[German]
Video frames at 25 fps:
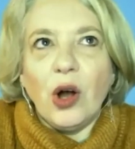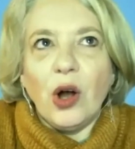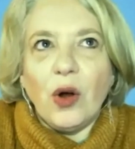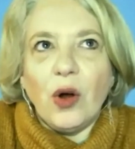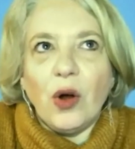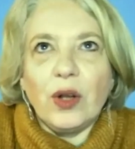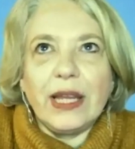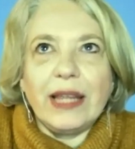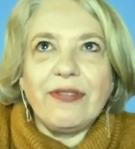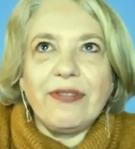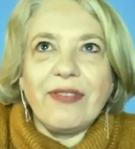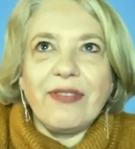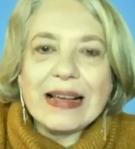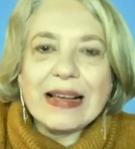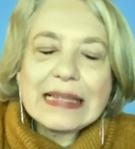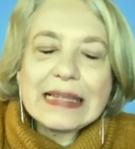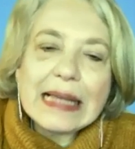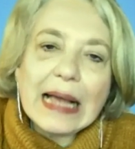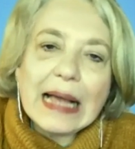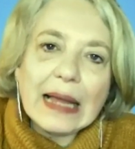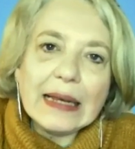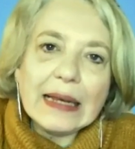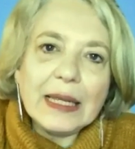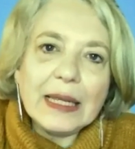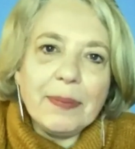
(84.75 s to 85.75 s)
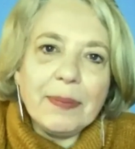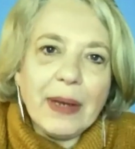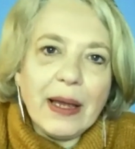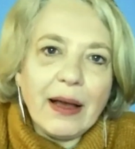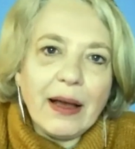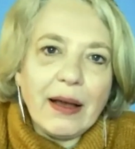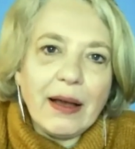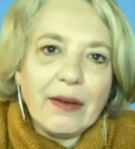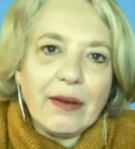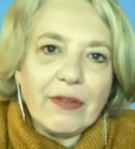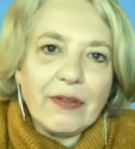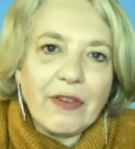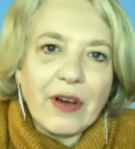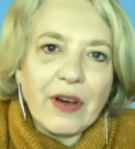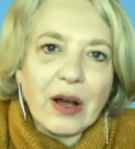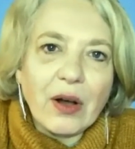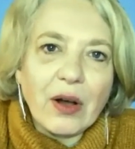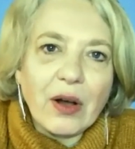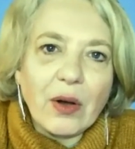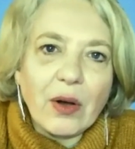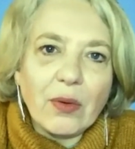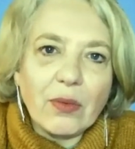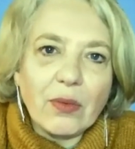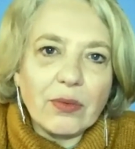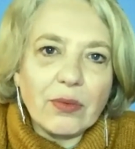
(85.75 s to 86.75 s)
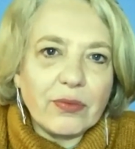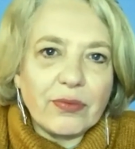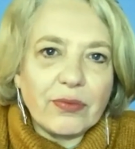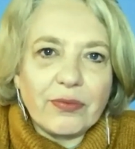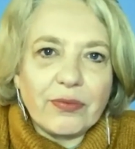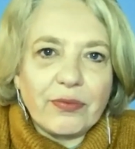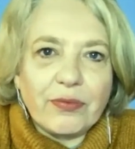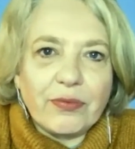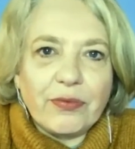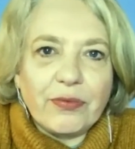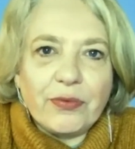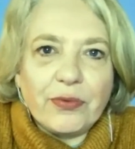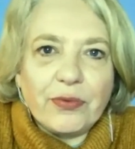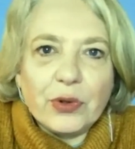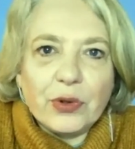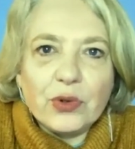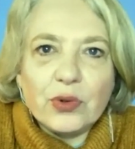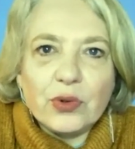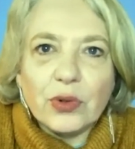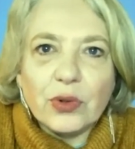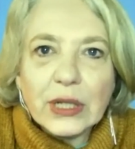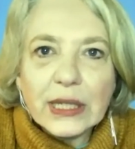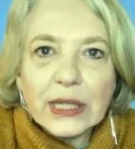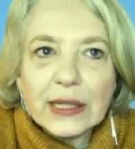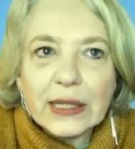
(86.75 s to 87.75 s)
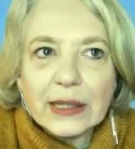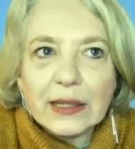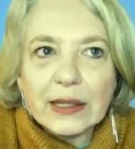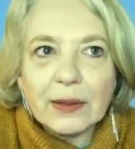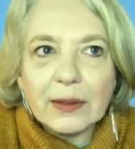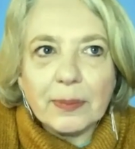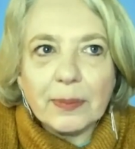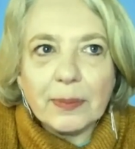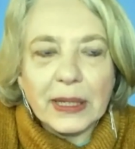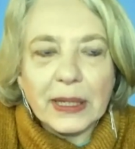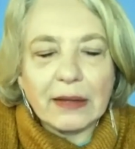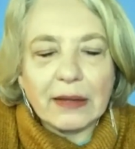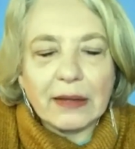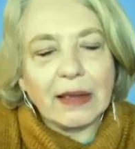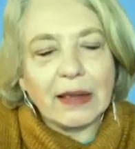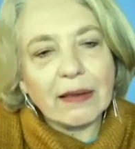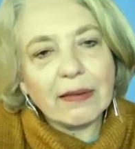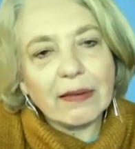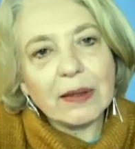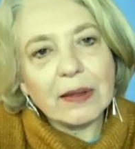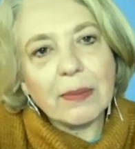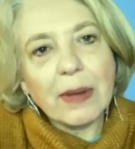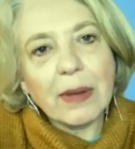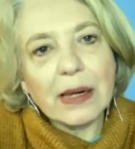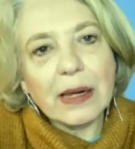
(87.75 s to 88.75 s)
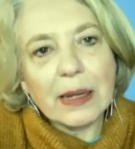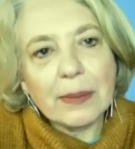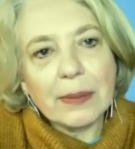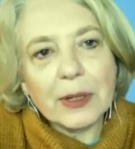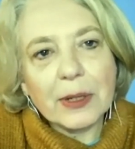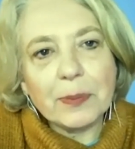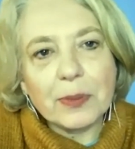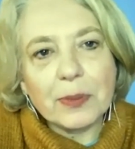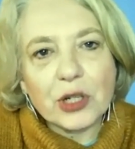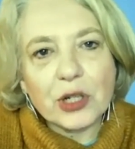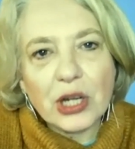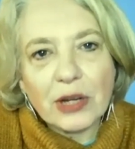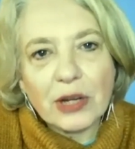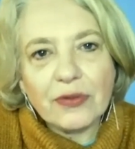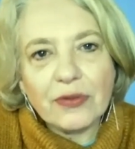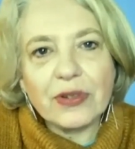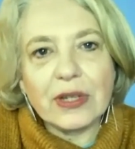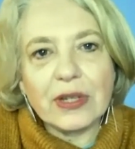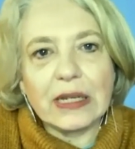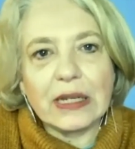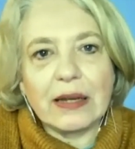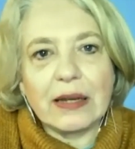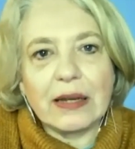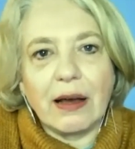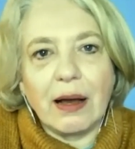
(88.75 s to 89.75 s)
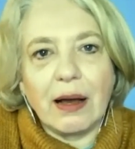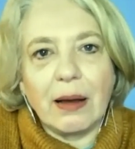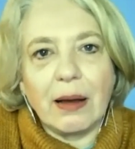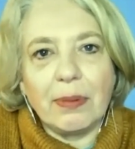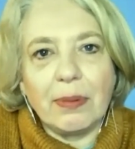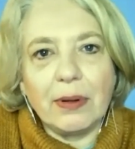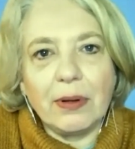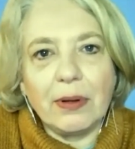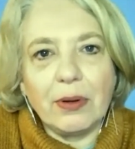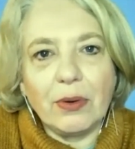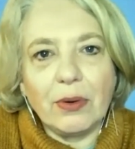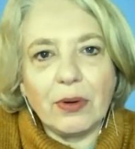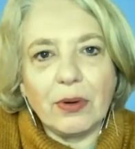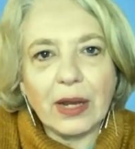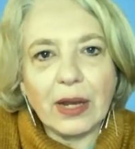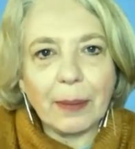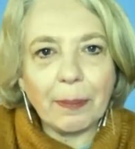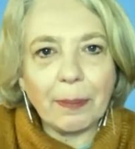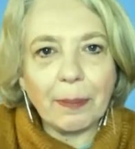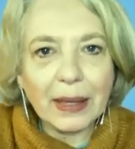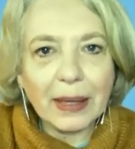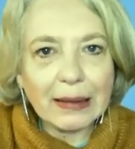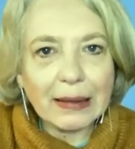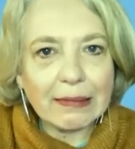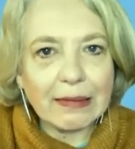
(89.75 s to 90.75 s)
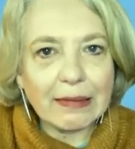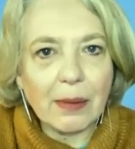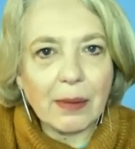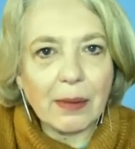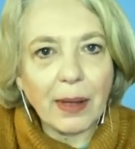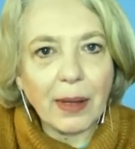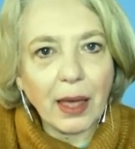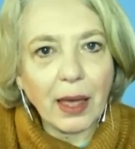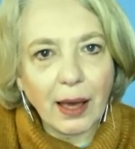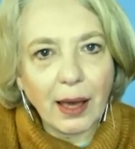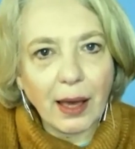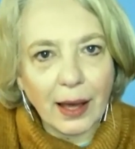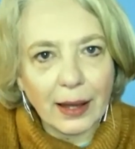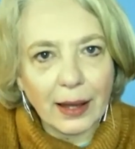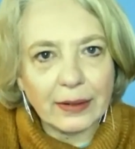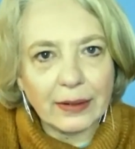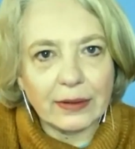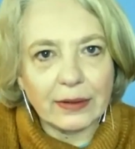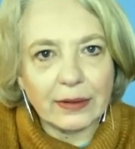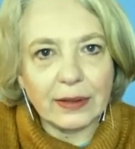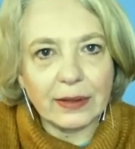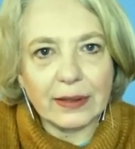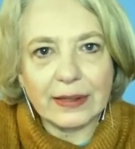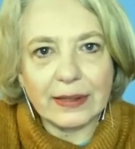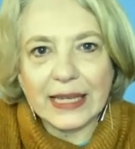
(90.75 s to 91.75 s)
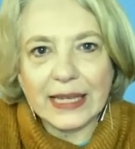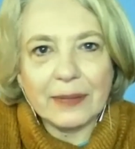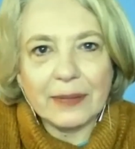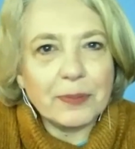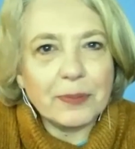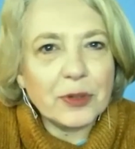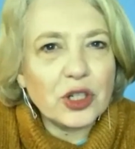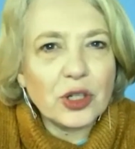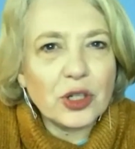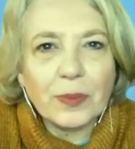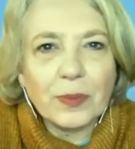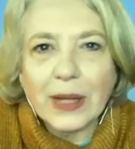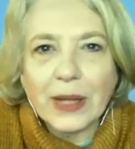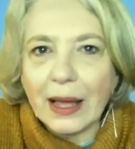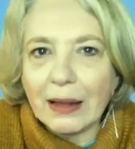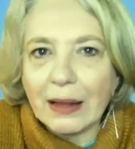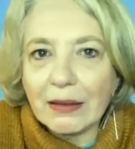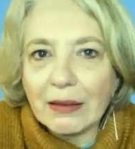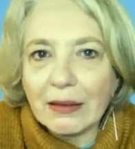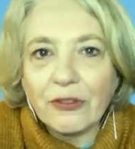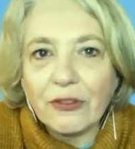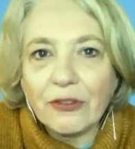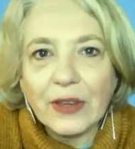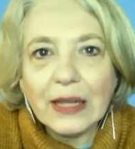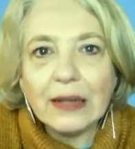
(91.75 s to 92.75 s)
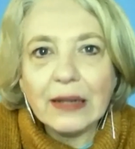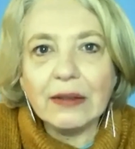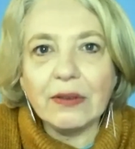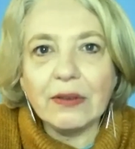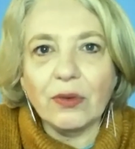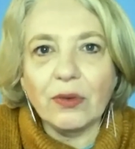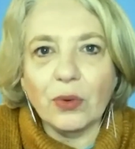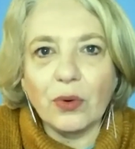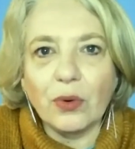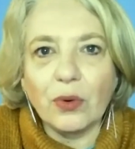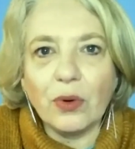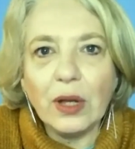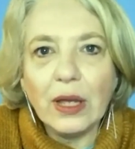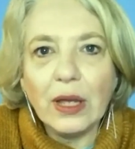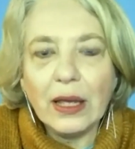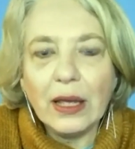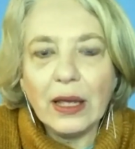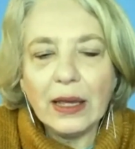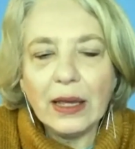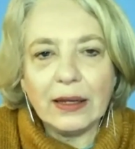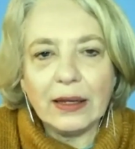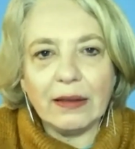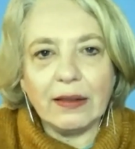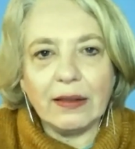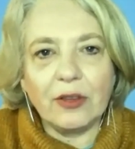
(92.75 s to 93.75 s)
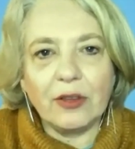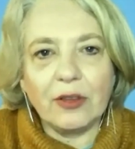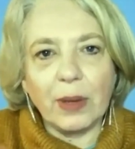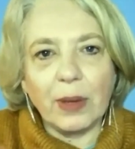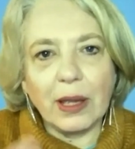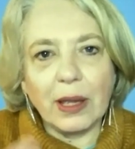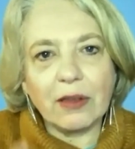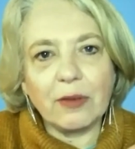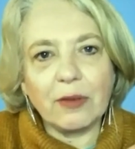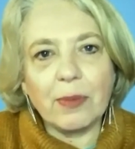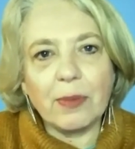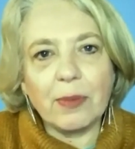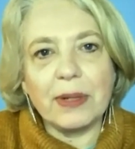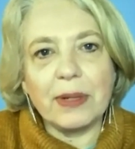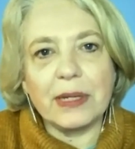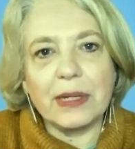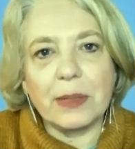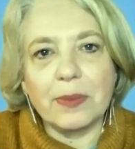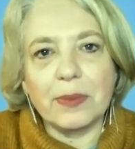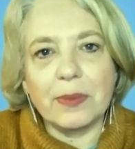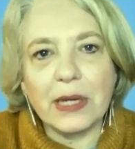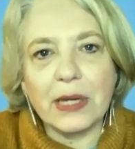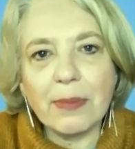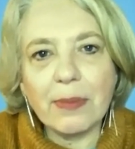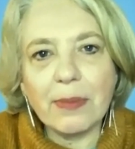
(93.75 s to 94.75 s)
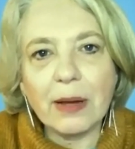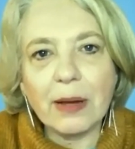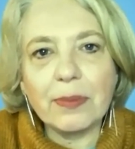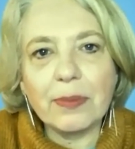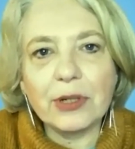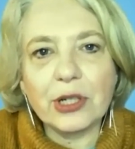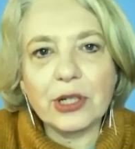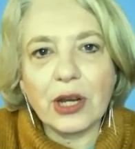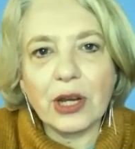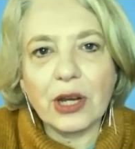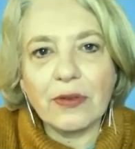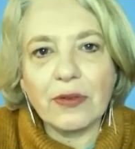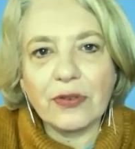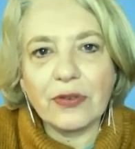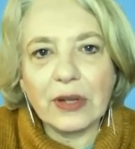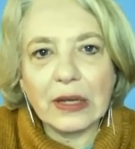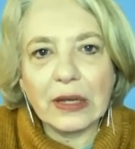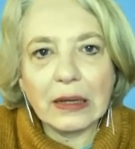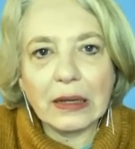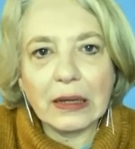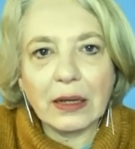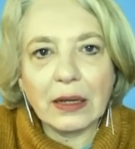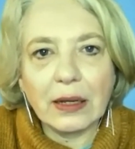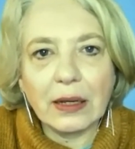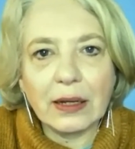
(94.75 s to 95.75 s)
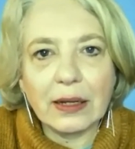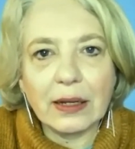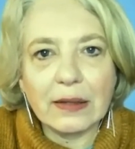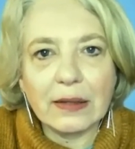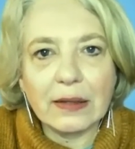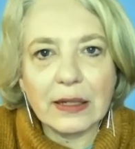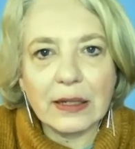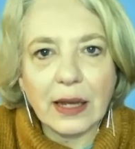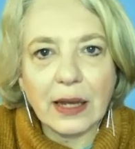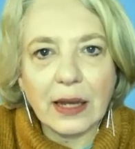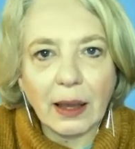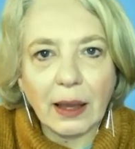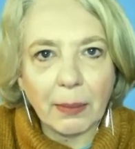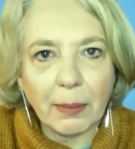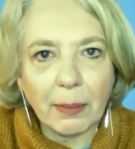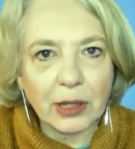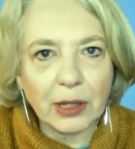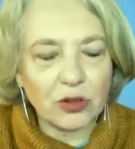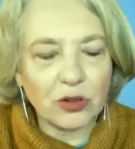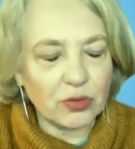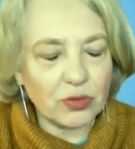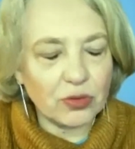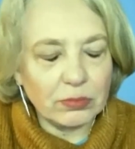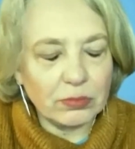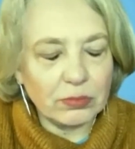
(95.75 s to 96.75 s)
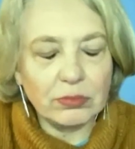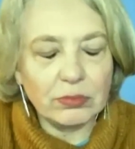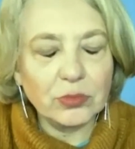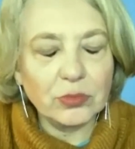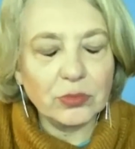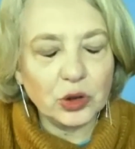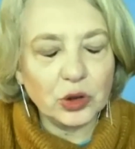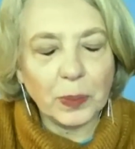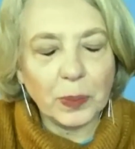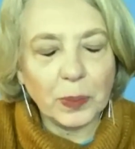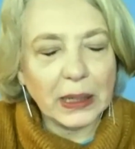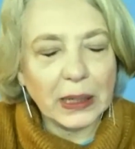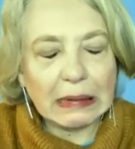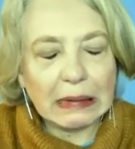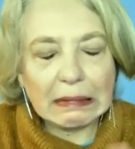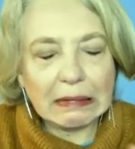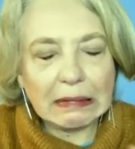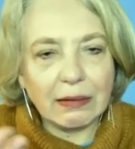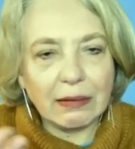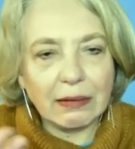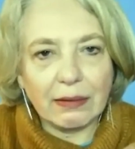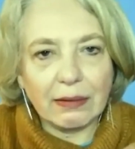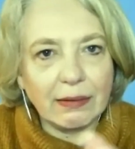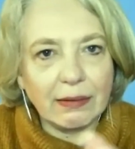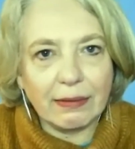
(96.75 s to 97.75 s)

Und ich weiß gar nicht mehr, warum, wodurch ich mich das erste Mal damit beschäftigt habe und habe mich da selber erkannt. Es geht bestimmt ganz vielen so, die sich zum ersten Mal mit dem Thema beschäftigen, dass sie denken, Mensch, spricht